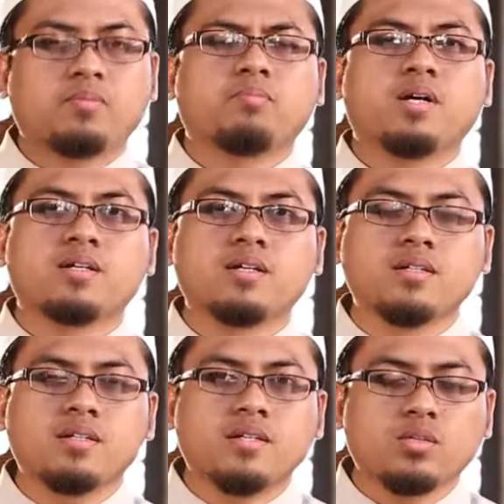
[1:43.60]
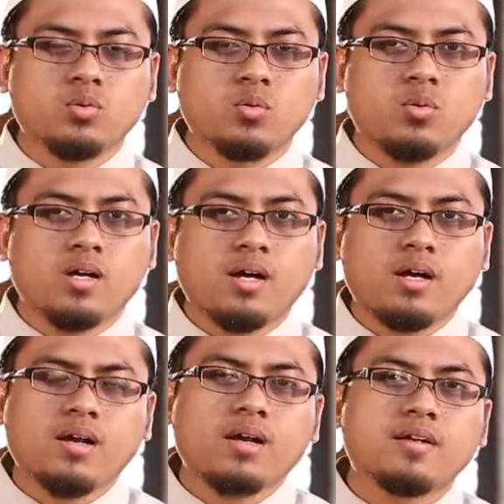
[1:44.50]
pada diri itu
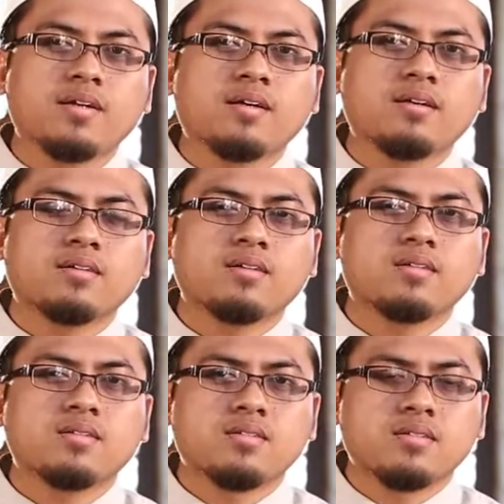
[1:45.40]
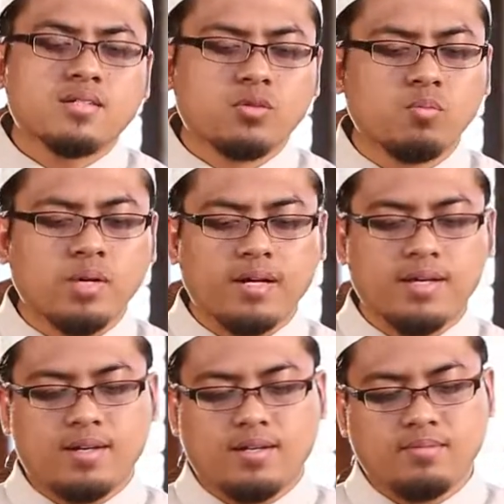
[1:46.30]
ada segumpal
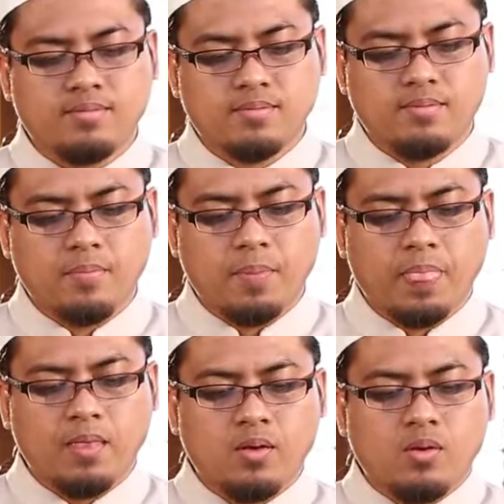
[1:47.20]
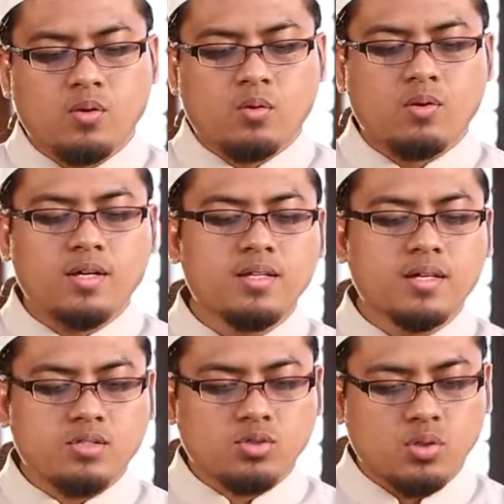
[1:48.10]
darah. Wa
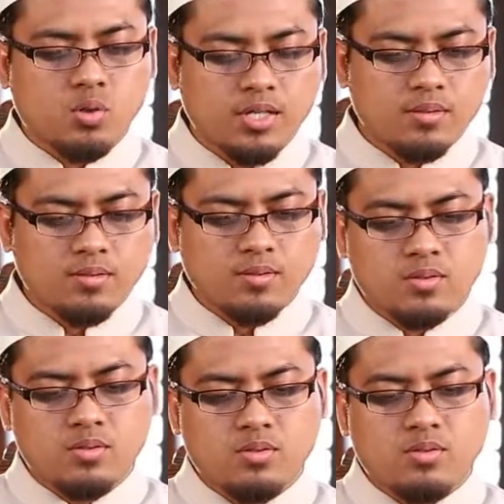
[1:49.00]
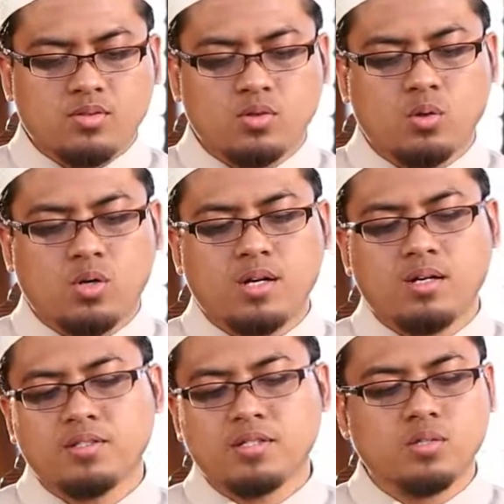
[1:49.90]
idza saluhat
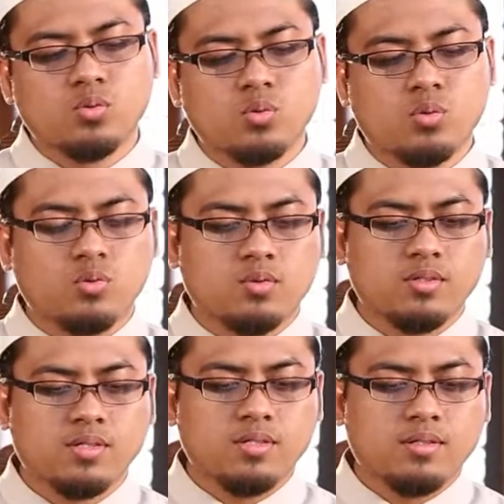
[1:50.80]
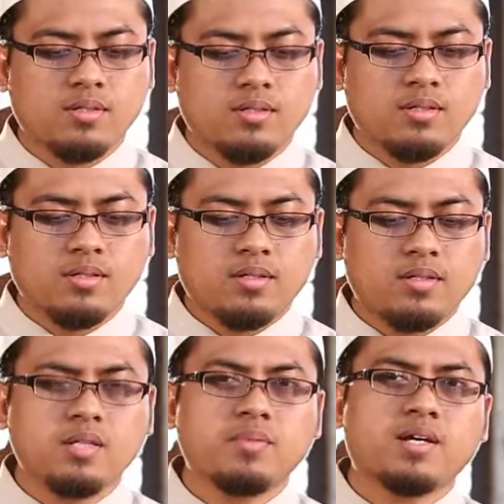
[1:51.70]
saluhal jasadu kullu.
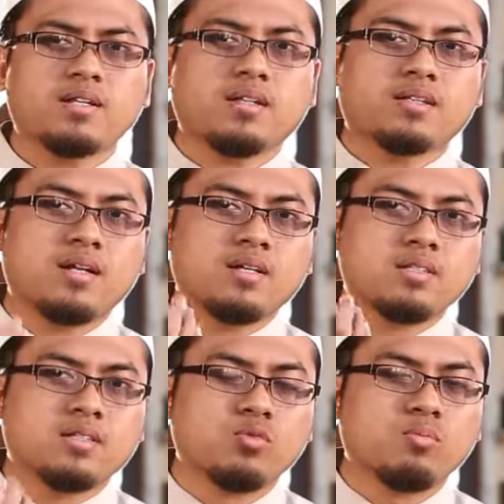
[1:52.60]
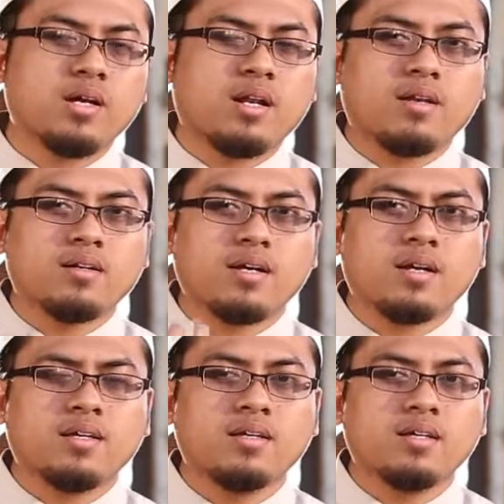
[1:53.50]
Di mana tatkala segumpal
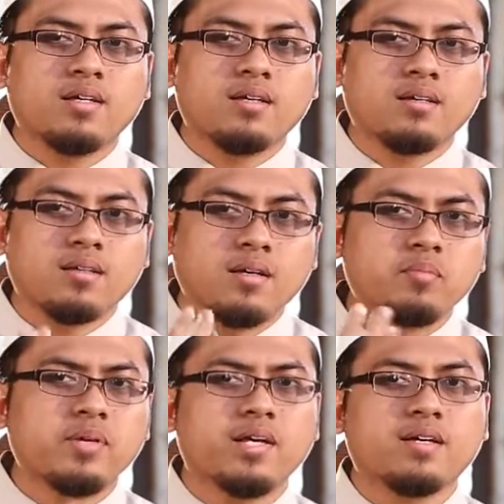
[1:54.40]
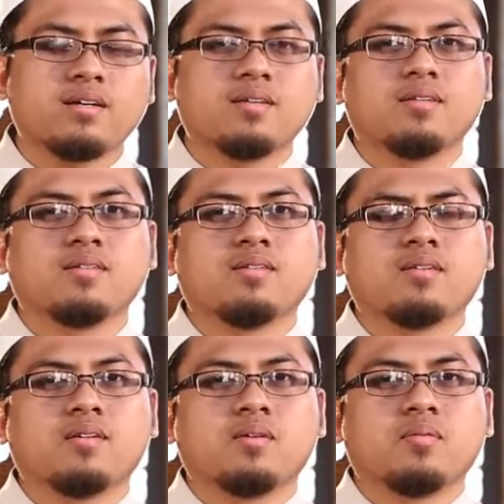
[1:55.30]
darah ini baik
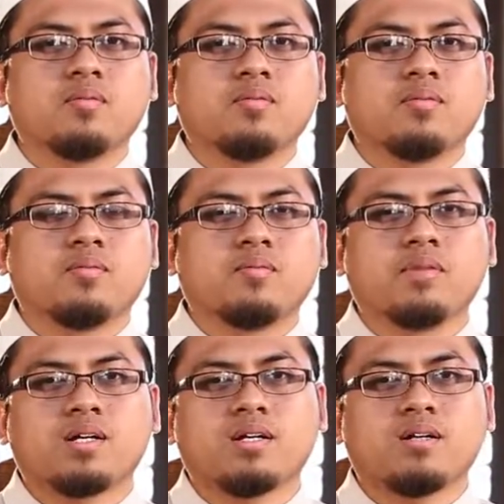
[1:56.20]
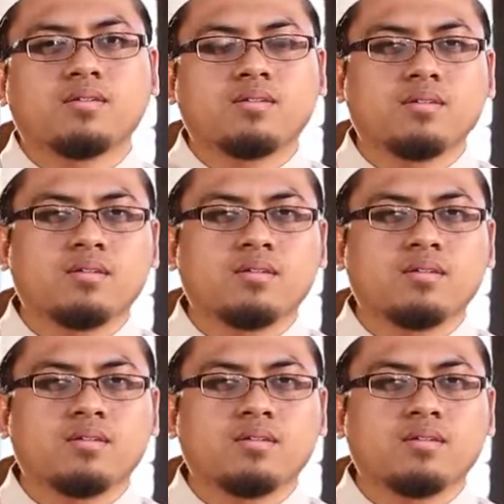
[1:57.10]
maka